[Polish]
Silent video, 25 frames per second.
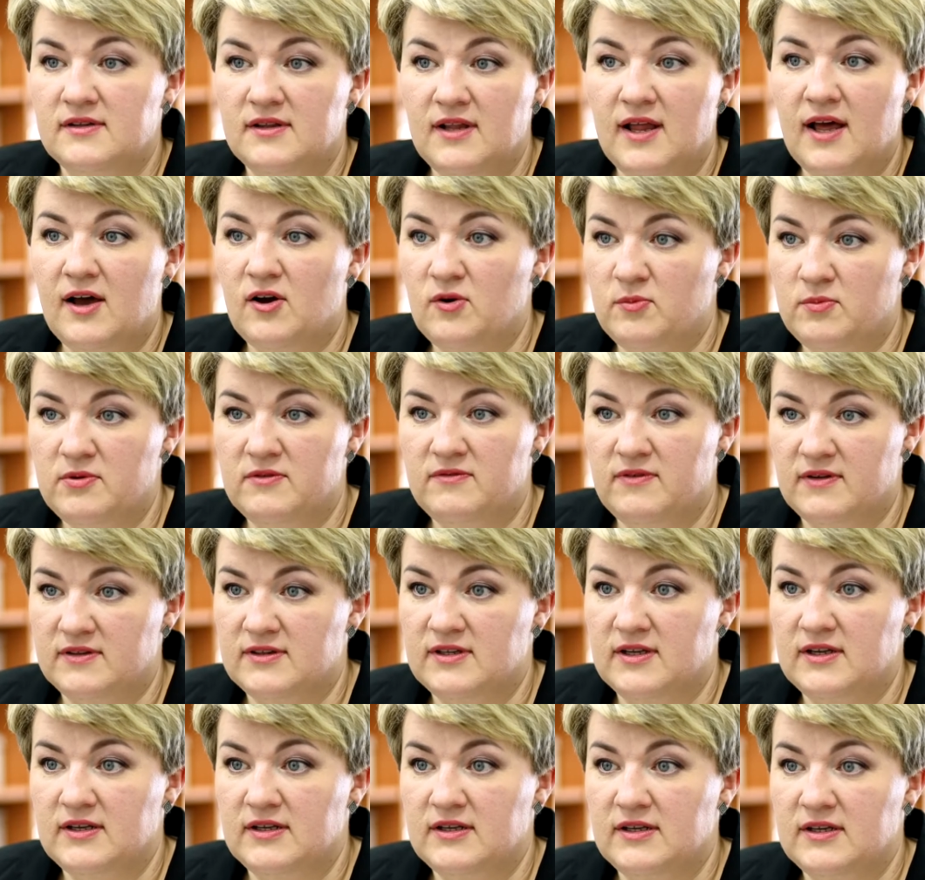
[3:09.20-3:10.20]
dla
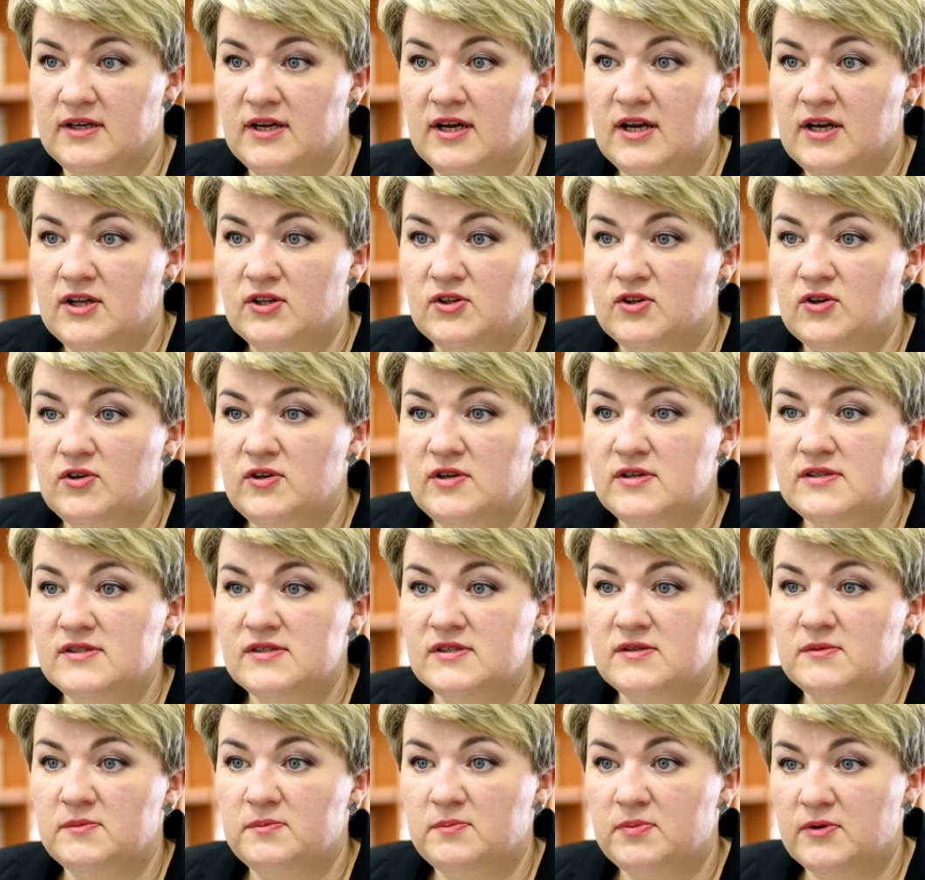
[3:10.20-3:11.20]
obywateli to
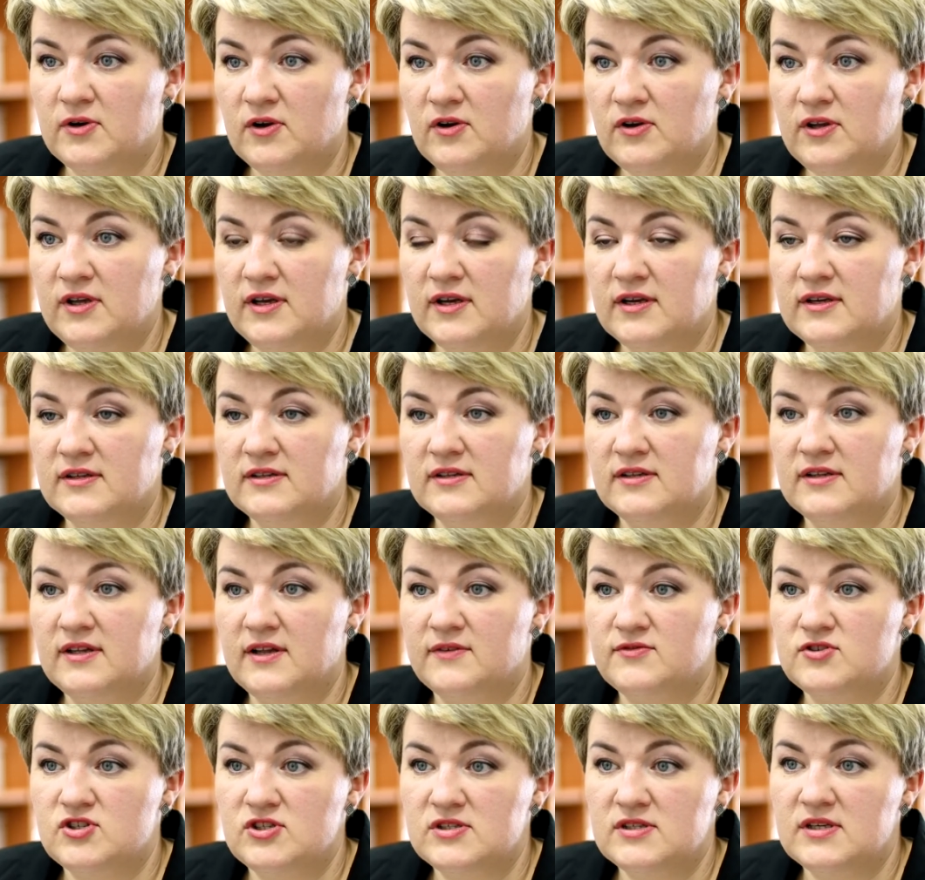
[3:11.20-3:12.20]
jest projekt
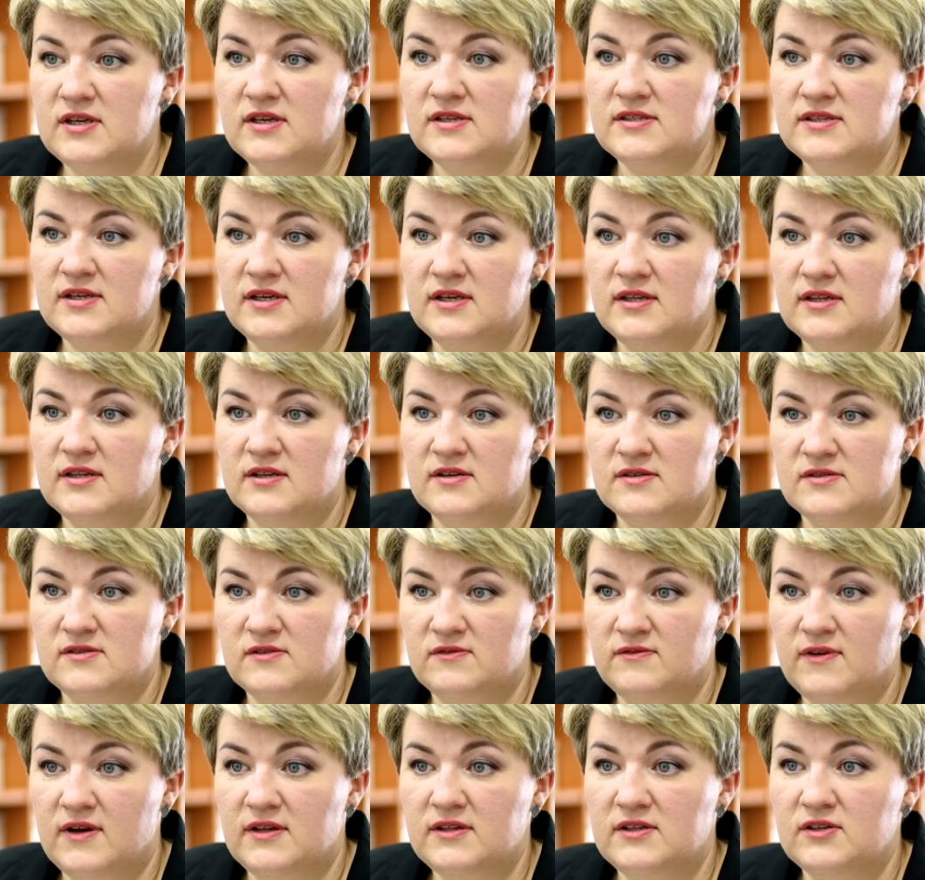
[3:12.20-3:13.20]
dla wszystkich
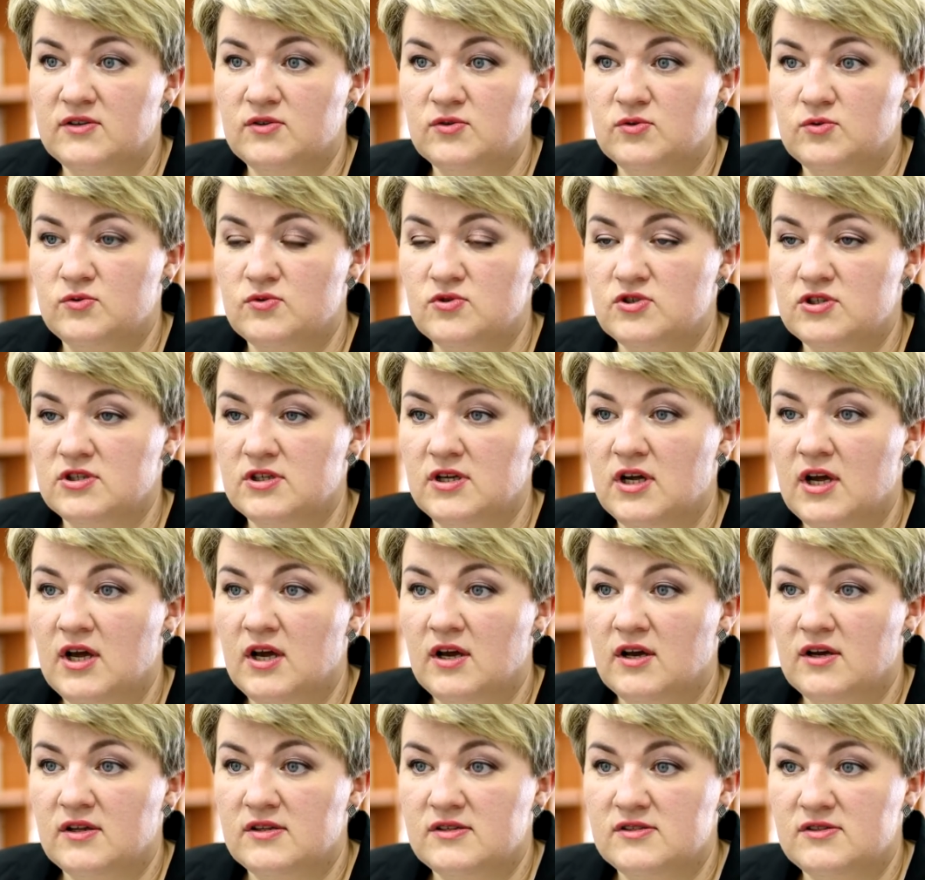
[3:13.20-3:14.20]
zainteresowanych, którzy
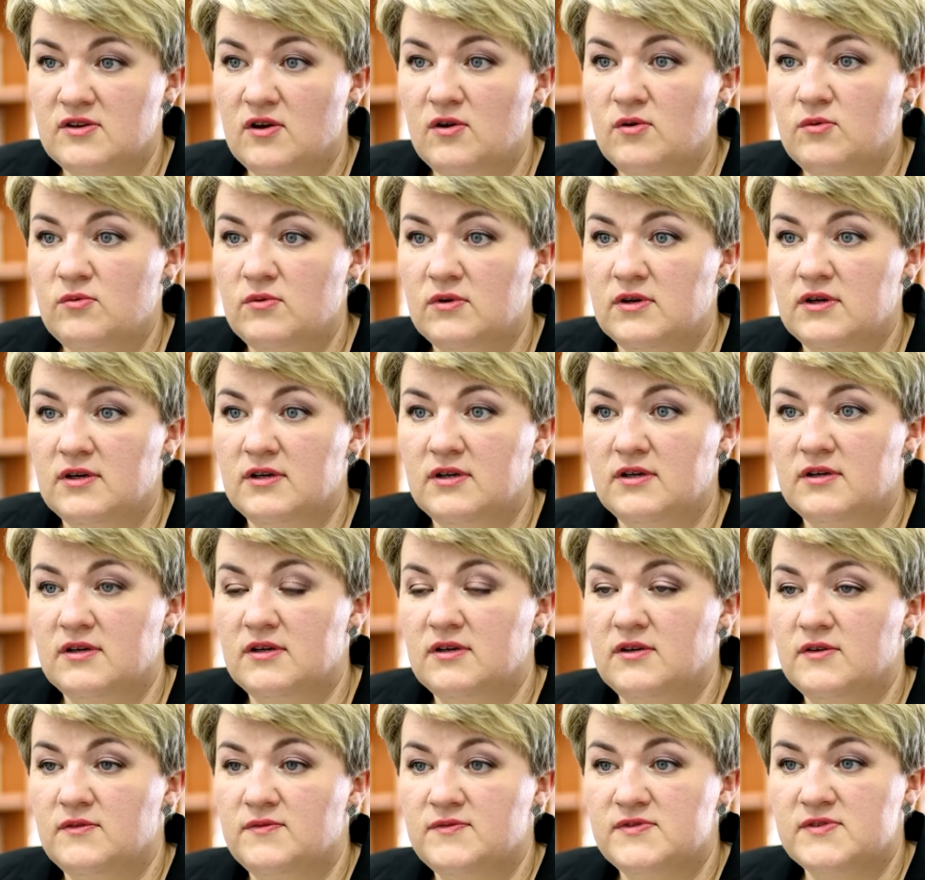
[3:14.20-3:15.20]
chcą
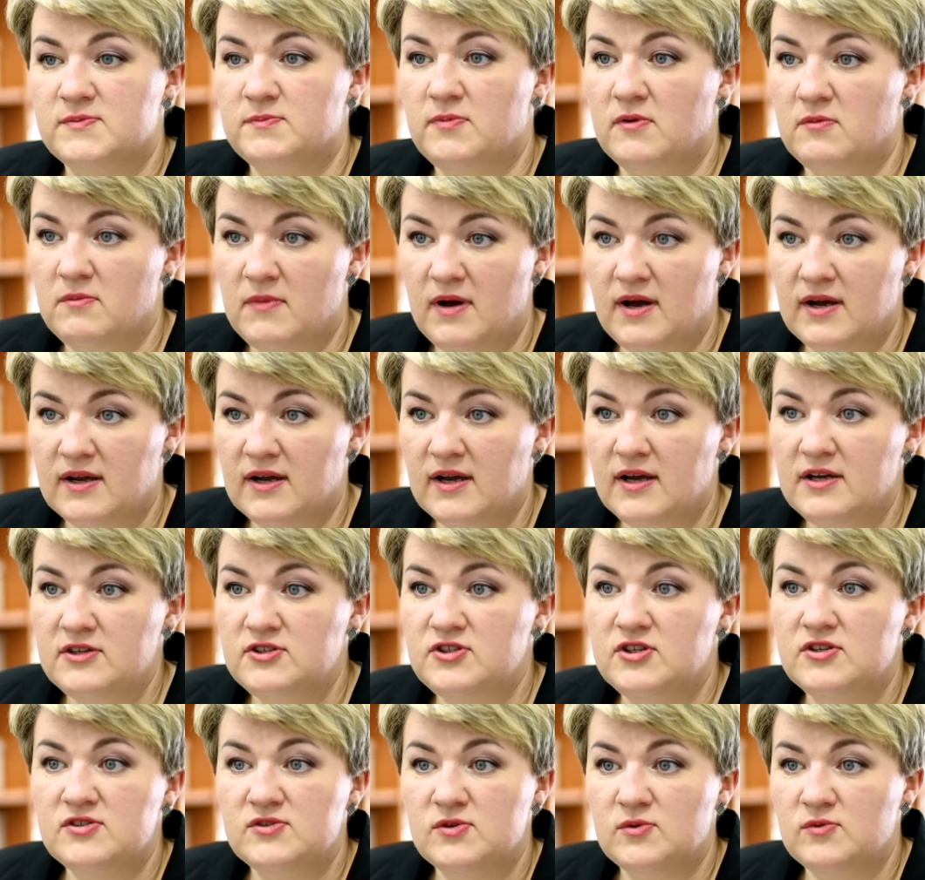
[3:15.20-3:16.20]

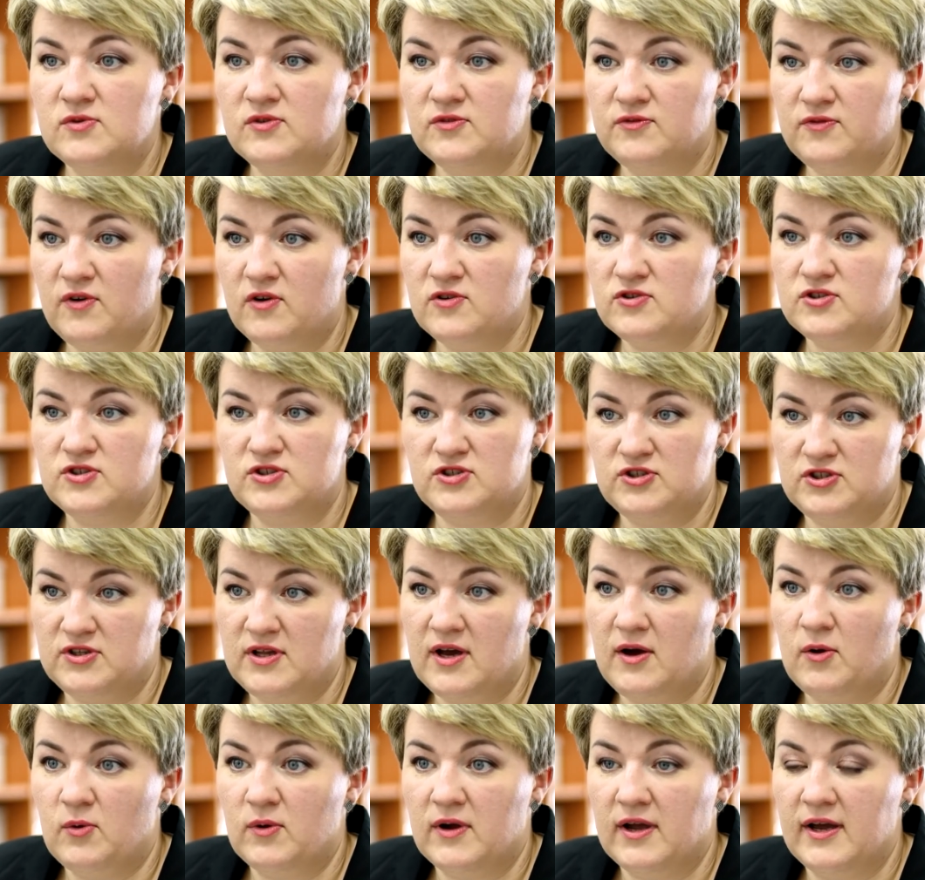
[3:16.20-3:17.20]
wspomagać i chcą tworzyć
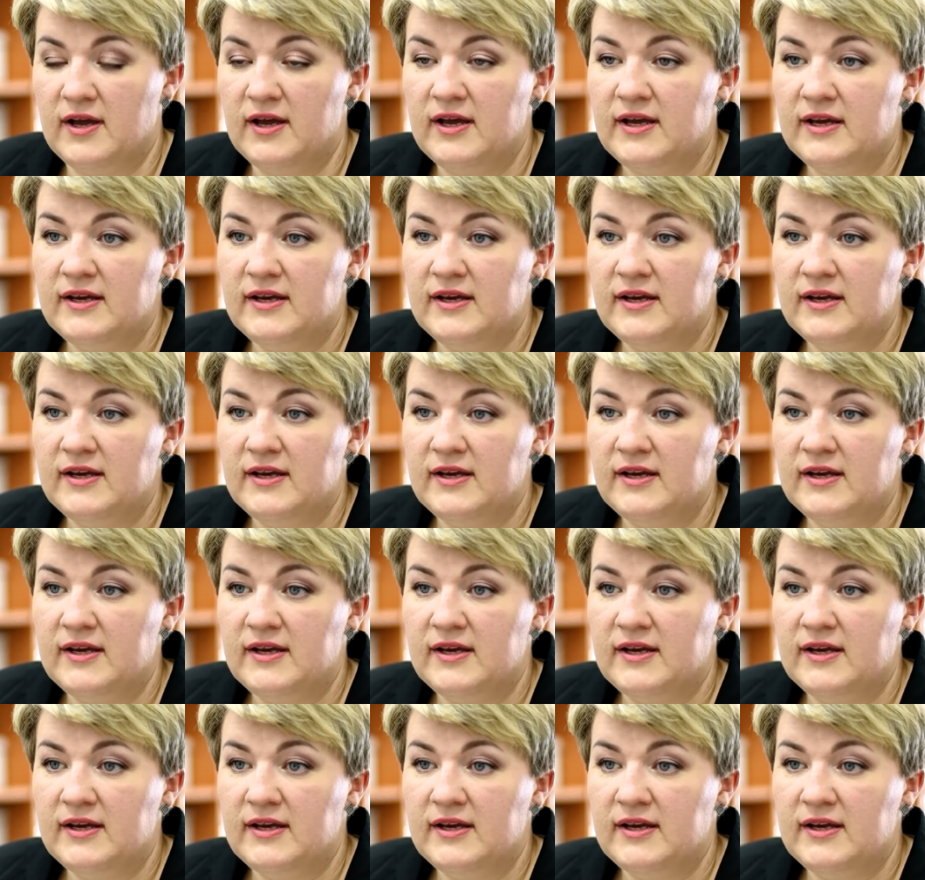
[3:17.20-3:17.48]
naukę.